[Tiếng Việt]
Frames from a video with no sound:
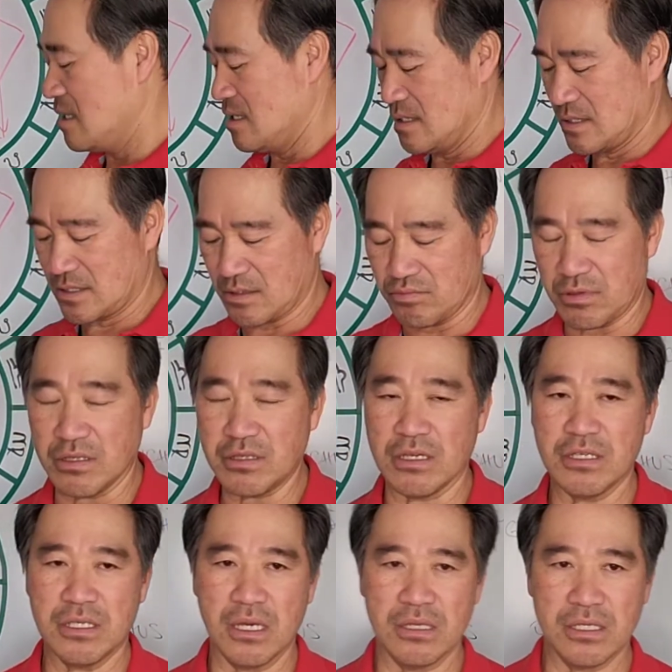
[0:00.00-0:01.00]
song tử
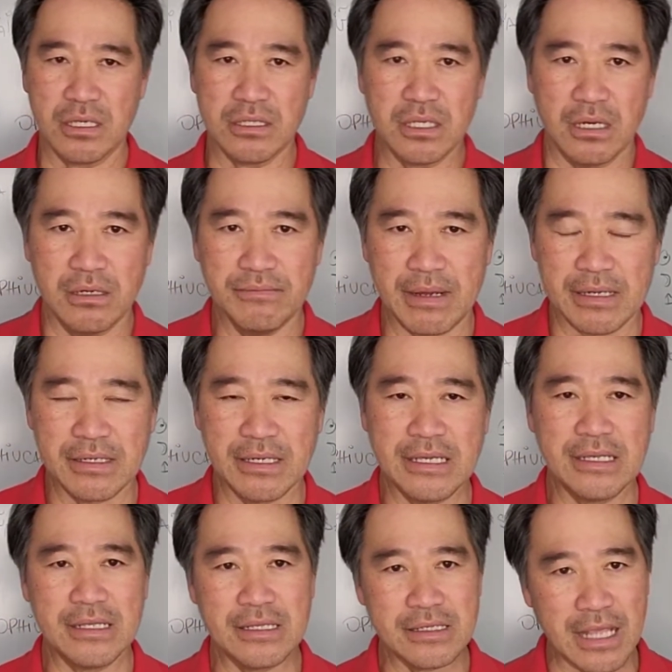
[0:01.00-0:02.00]
trên chân cho sự mà đi
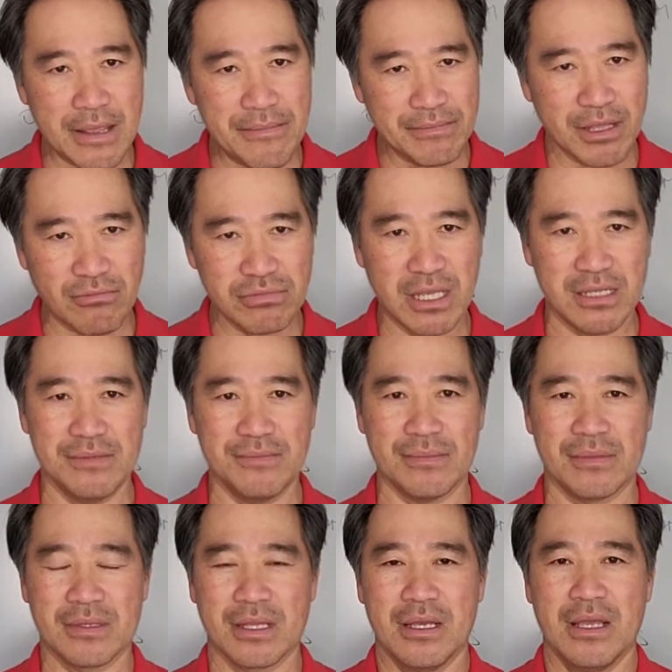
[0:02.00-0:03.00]
tìm thông tin
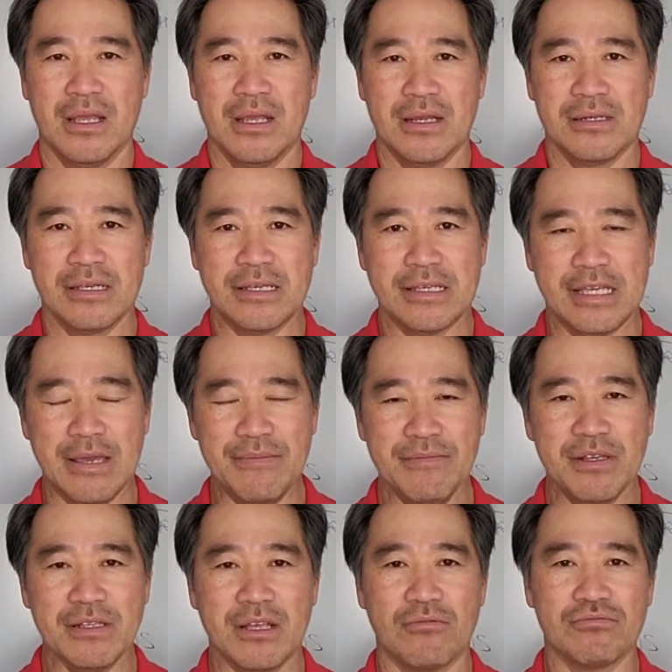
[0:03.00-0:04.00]
đi kiếm
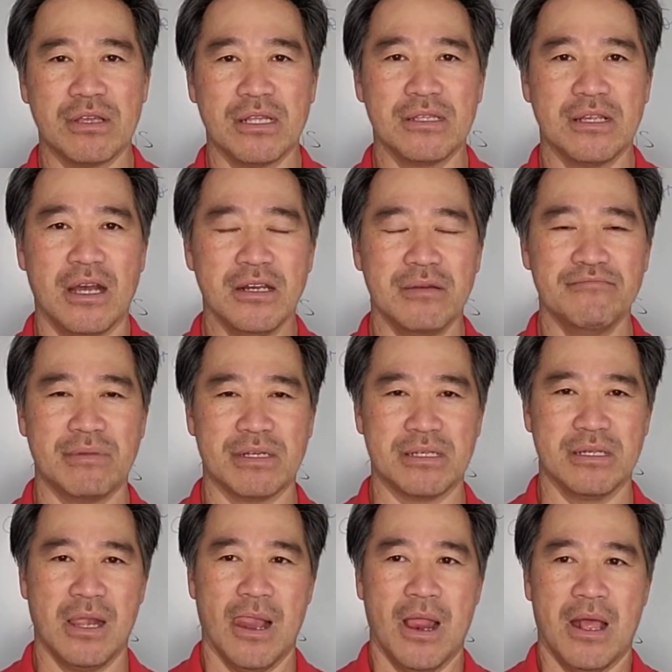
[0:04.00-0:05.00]
những thông tin đó để
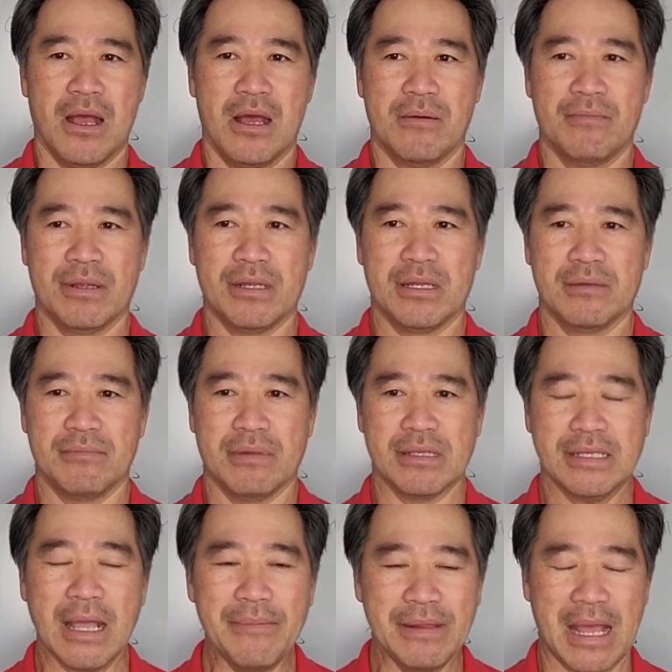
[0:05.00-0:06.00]
mình mình
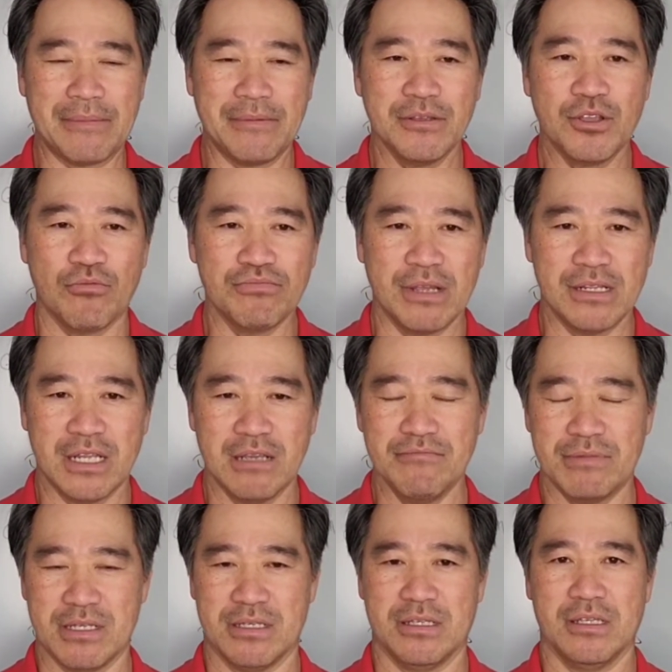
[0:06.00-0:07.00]
mình kết nạp những thông tin để
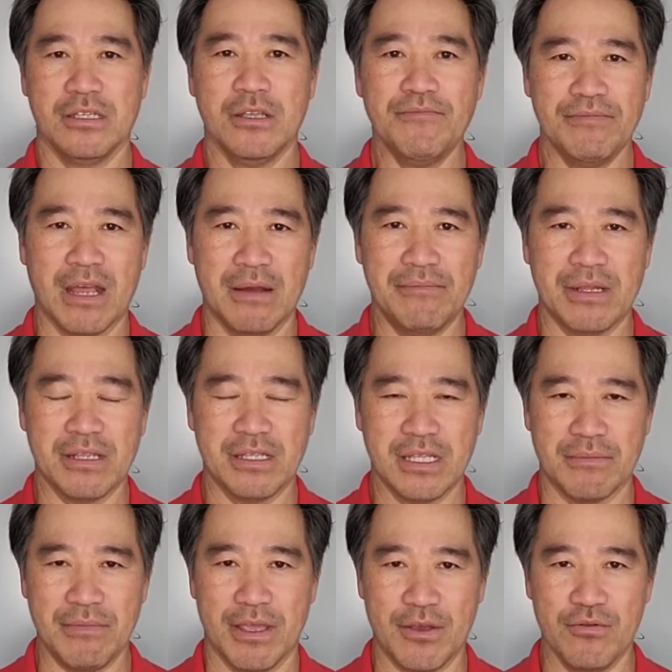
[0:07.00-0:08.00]
mình giúp đỡ mình
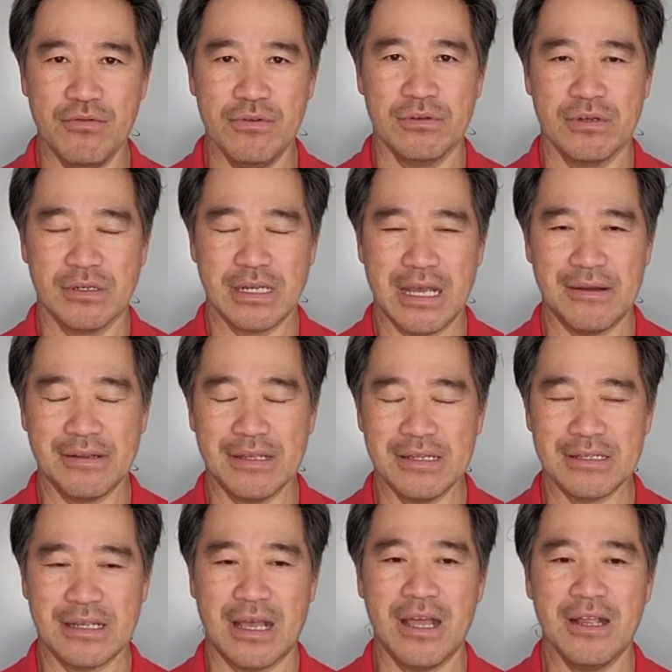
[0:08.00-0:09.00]
tìm hiểu đó
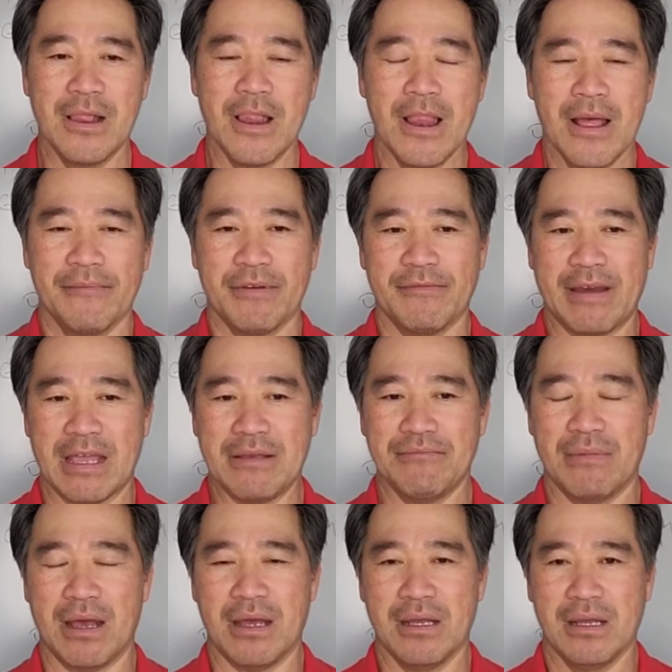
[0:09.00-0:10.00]
đó vì vậy
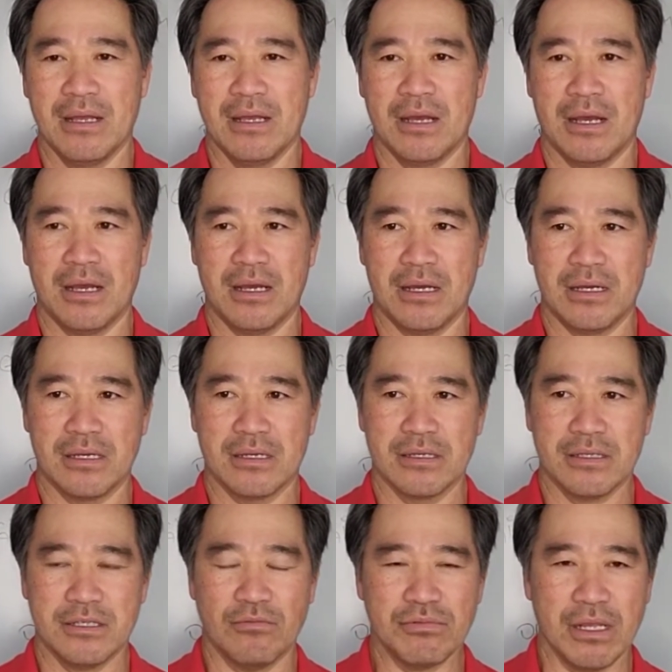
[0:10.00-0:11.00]
mà uh, ờ,
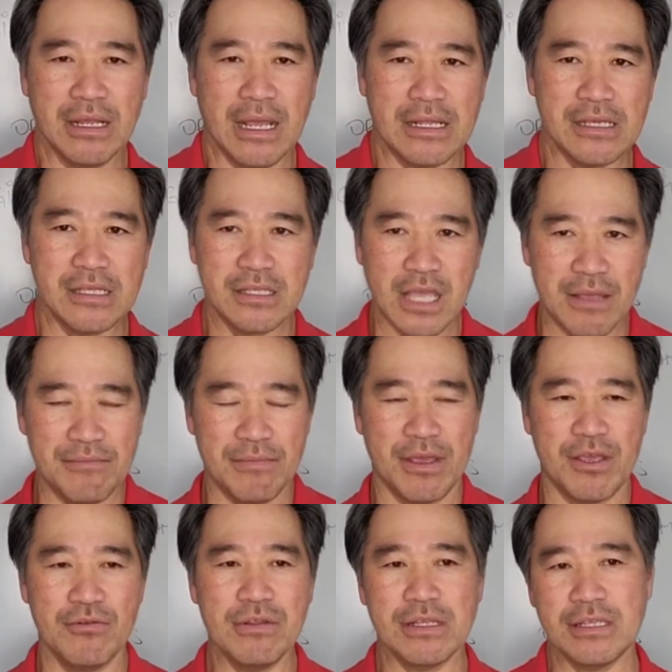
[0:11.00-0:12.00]
song tử hay đi tìm
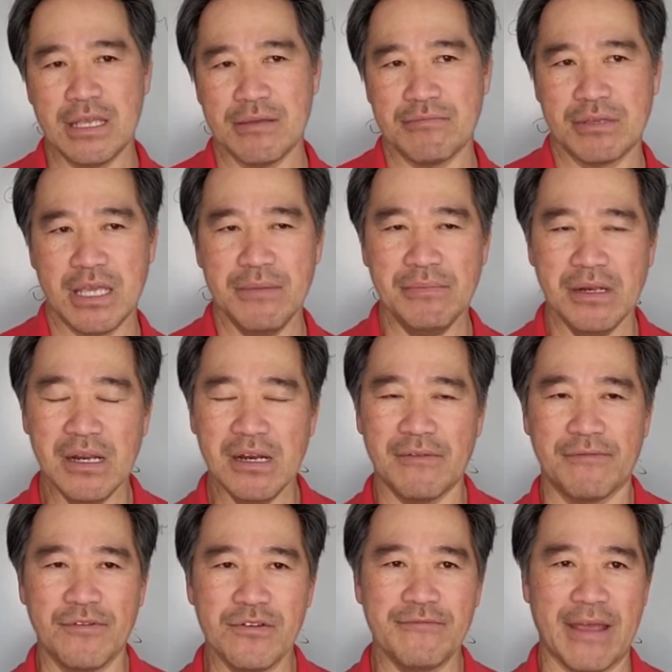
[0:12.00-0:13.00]
hiểu đi tìm kiếm rất là
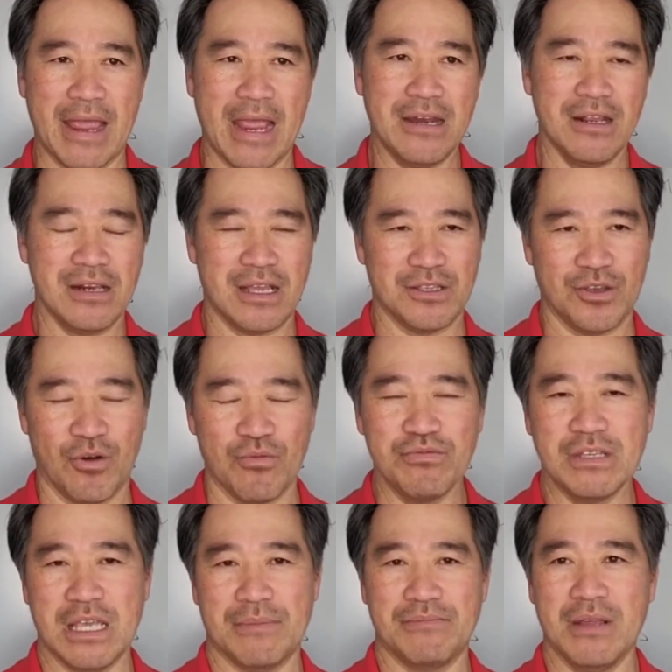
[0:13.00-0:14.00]
vui vẻ rất là
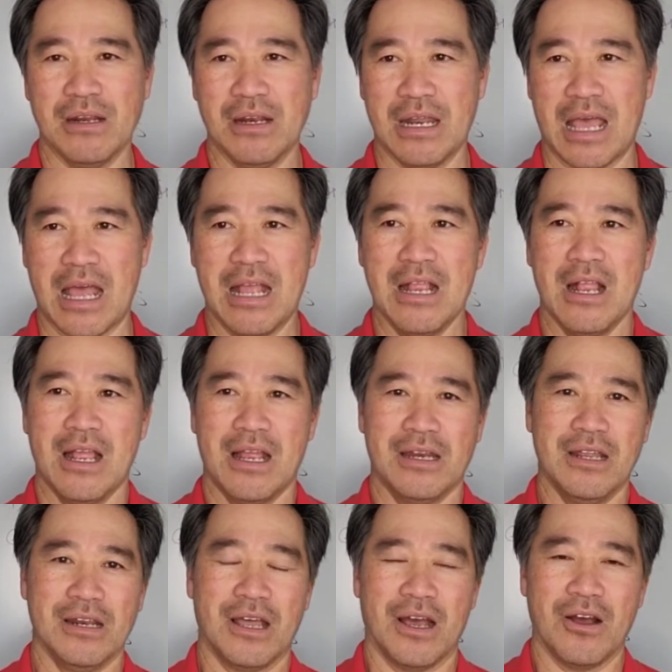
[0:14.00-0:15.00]
nhộn nhịp rất là
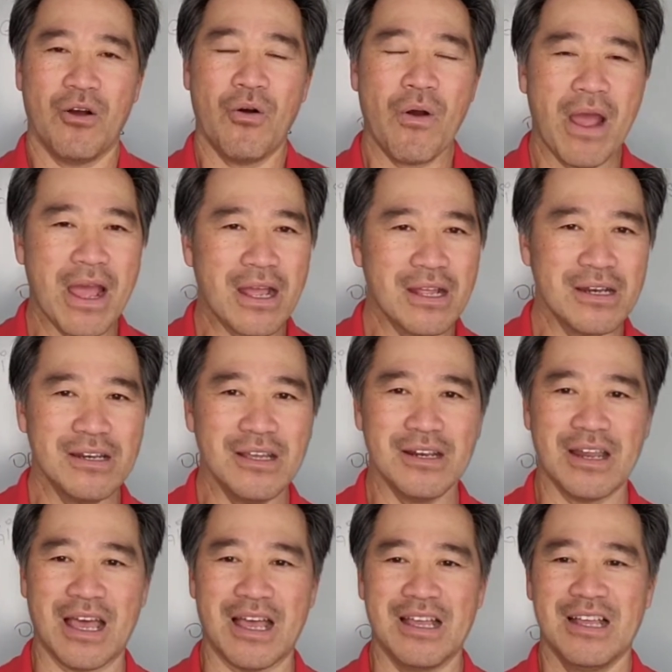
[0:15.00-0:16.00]
rất là hoang rất
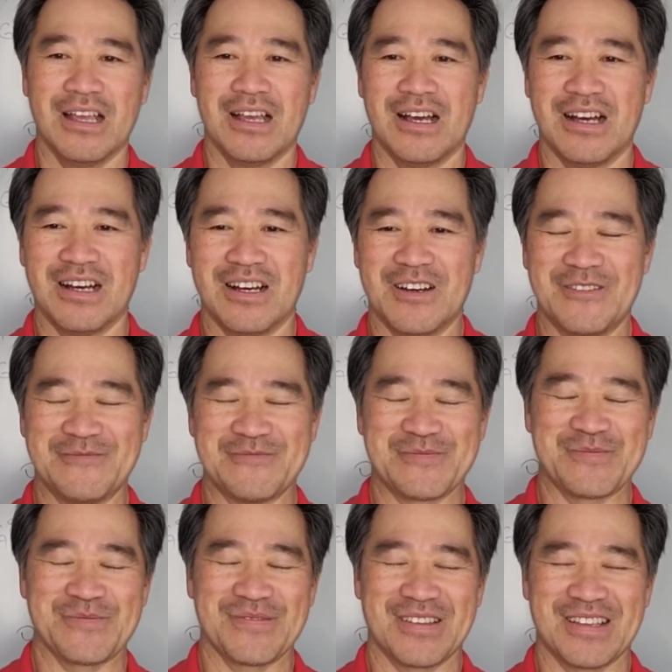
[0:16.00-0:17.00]
là uh,
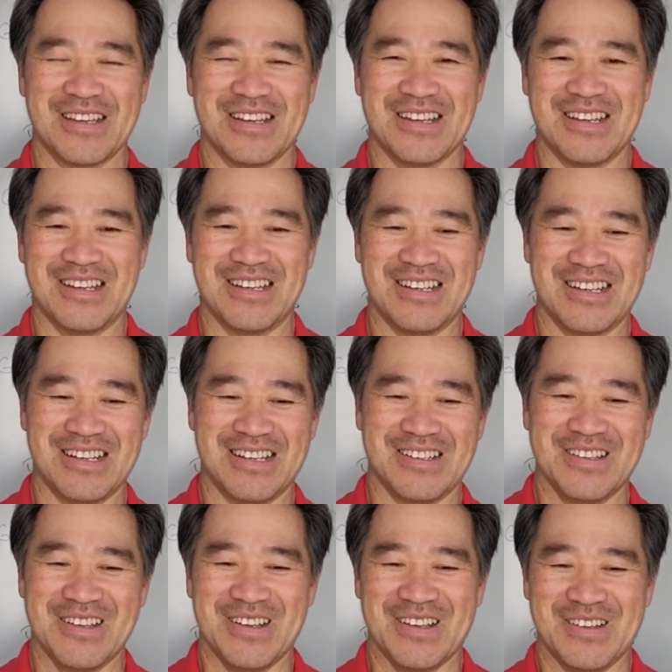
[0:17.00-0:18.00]

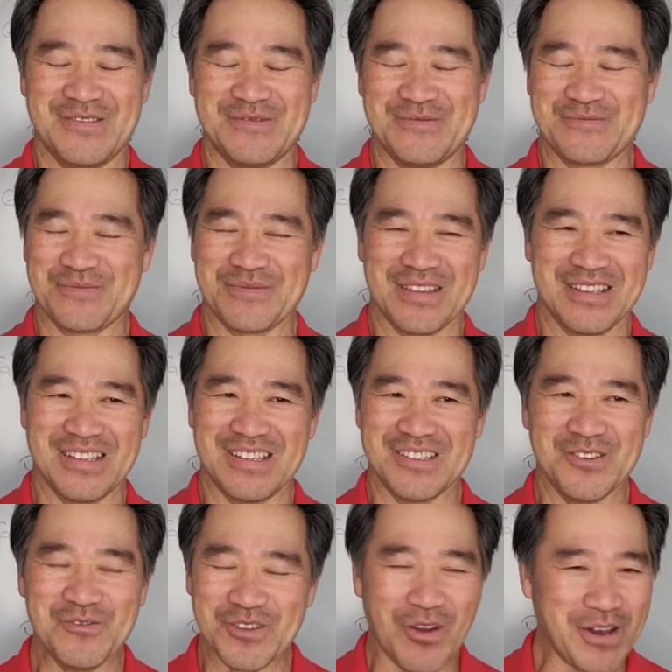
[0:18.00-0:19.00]
uh,
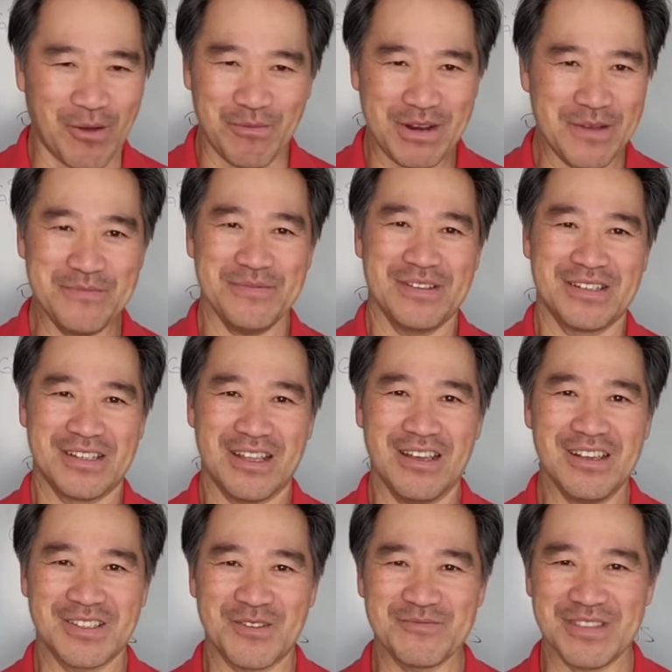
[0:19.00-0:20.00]
sôi sôi động lắm đó
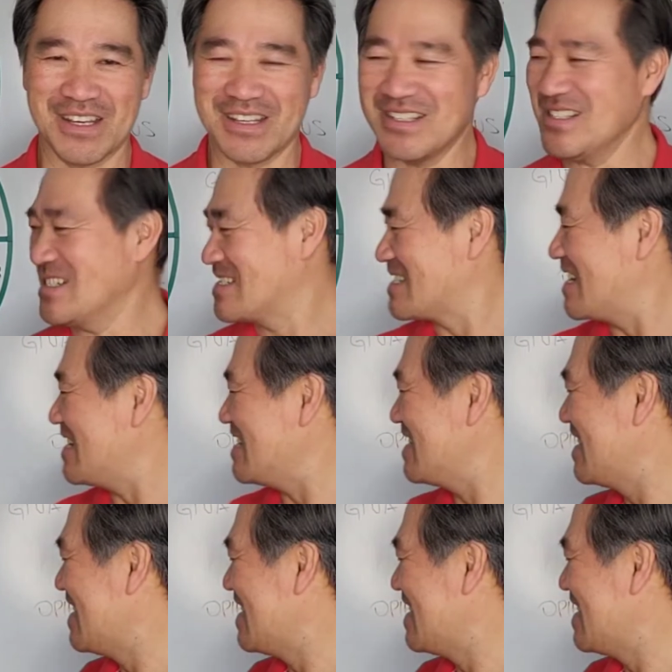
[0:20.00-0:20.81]
là song tử đó